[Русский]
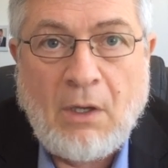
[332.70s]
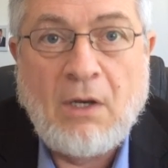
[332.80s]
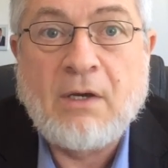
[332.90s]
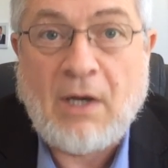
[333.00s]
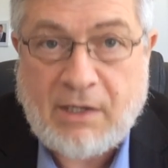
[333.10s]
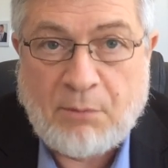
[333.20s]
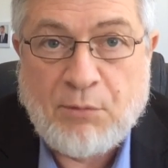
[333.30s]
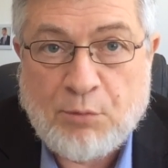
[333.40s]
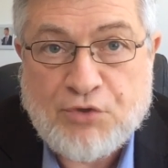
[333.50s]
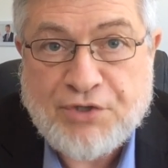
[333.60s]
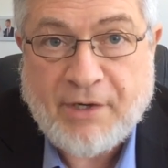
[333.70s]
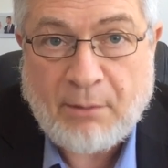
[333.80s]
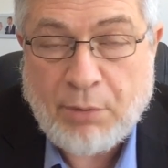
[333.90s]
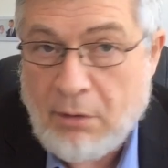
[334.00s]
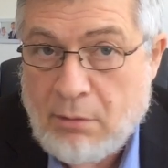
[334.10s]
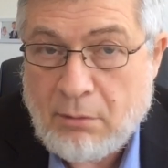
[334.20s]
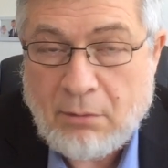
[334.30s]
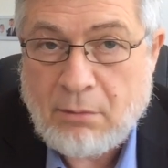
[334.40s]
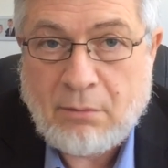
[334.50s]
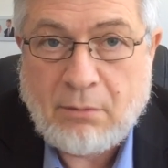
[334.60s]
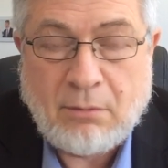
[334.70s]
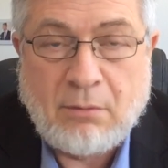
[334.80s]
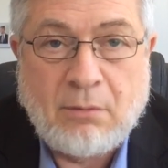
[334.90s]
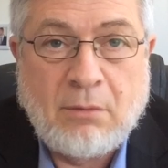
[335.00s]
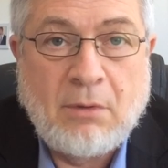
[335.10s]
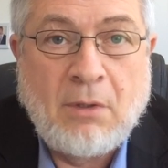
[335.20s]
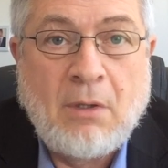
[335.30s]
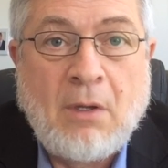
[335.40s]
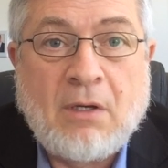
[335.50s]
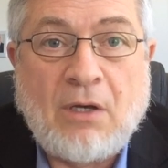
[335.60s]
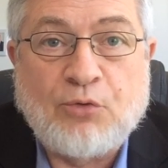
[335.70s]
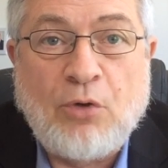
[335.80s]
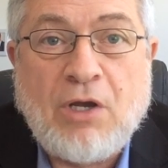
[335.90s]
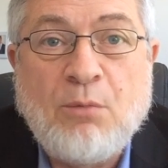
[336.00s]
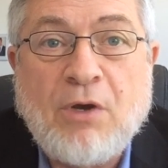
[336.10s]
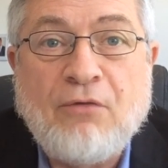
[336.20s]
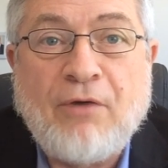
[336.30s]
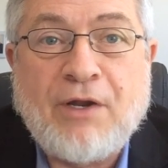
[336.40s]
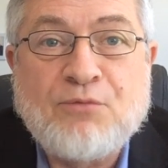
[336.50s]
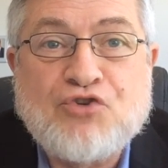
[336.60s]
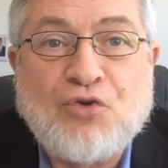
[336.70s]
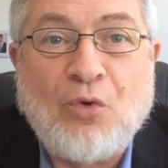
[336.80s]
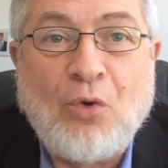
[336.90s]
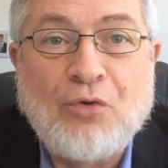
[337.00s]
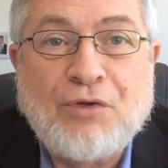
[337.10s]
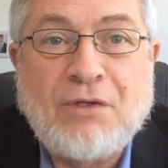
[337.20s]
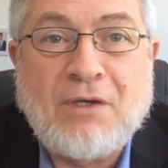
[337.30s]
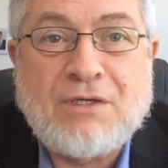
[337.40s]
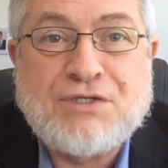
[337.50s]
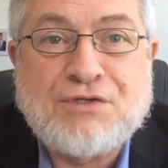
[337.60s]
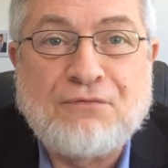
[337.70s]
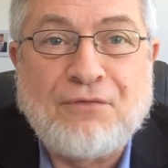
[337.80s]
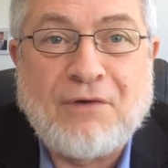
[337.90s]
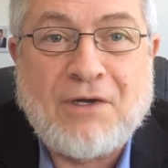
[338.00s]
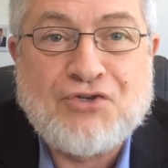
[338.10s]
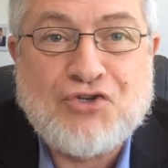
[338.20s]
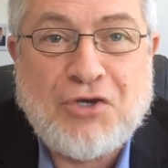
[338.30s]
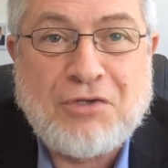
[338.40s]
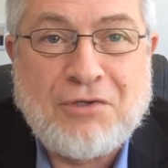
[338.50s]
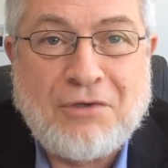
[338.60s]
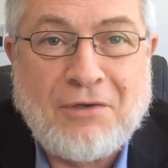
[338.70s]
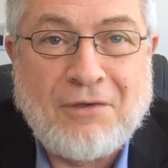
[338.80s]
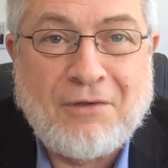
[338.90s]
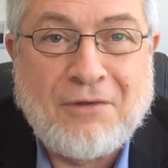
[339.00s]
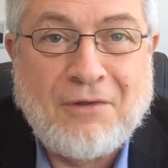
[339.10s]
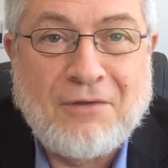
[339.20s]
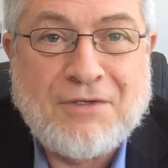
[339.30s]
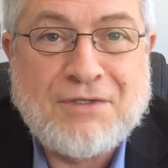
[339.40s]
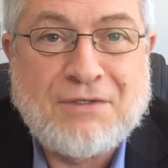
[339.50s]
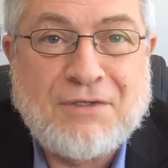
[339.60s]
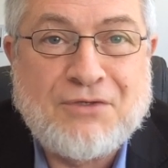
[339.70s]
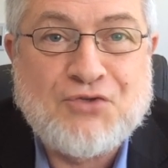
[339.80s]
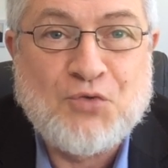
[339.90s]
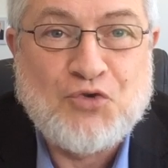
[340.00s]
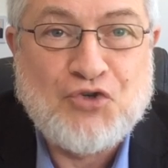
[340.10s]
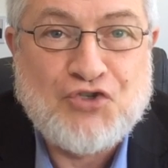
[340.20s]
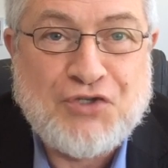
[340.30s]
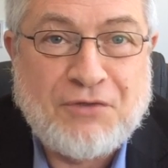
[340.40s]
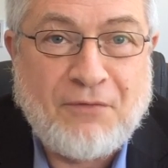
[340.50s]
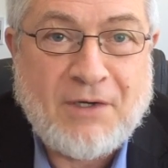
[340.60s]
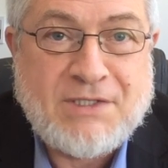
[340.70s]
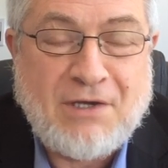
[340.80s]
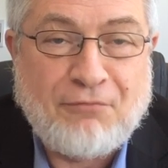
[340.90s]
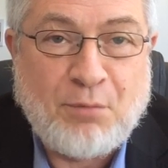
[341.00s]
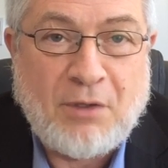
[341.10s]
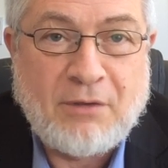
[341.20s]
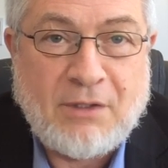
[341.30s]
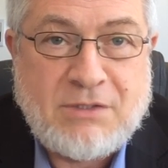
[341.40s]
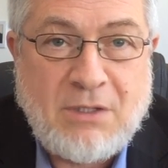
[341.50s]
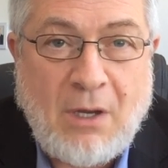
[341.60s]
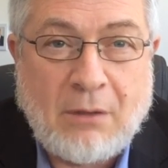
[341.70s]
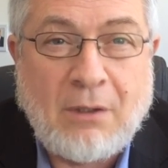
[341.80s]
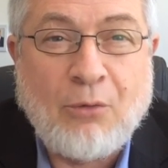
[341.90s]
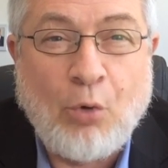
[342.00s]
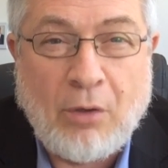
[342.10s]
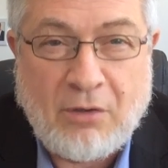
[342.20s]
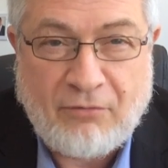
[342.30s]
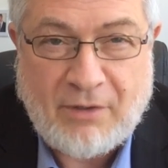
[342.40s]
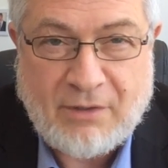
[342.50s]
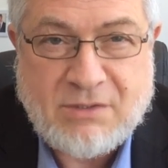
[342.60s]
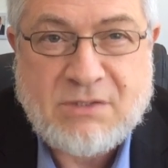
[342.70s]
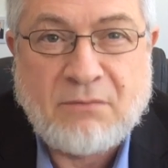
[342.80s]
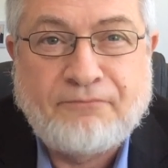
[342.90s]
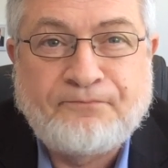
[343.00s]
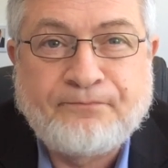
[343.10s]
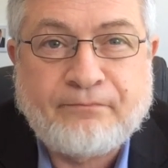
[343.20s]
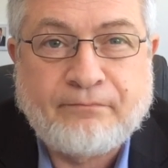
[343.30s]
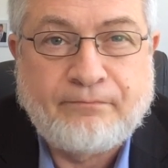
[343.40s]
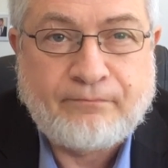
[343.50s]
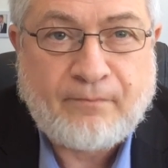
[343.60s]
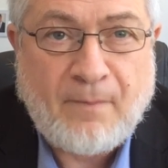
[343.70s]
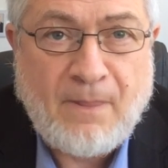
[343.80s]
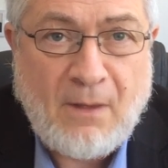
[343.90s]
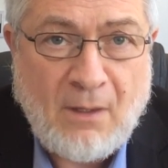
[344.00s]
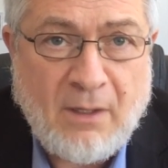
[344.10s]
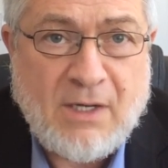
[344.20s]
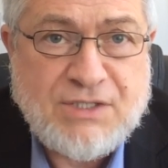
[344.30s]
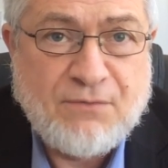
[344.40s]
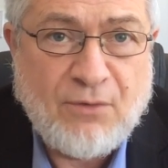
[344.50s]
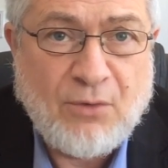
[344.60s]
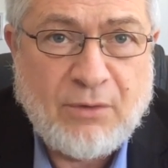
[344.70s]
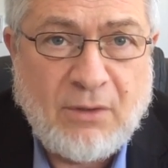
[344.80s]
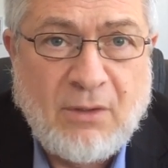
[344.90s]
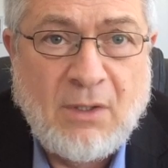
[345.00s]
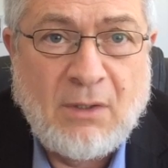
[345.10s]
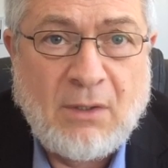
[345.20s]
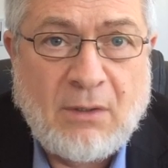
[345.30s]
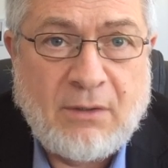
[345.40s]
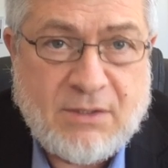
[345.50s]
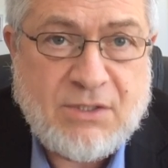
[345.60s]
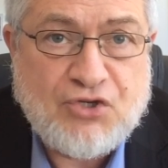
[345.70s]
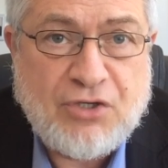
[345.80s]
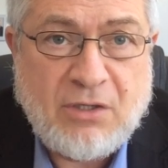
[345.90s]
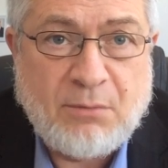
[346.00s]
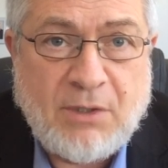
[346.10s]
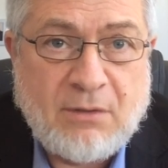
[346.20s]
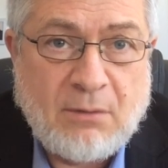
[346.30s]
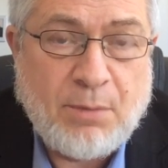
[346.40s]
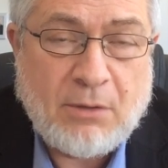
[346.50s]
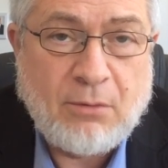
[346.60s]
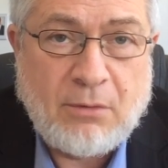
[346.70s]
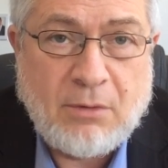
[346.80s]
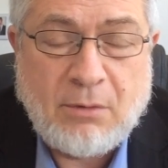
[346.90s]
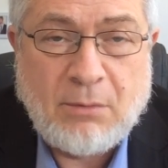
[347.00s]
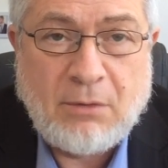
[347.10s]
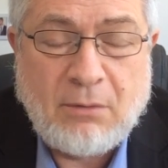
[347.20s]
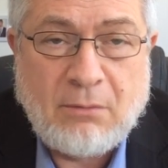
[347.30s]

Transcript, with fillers: или каким-нибудь Рэбе, как только мы говорим, что он есть выражение сущности Творца в полноте, а такое говорится, разному рода язычниками, идолопоклонниками,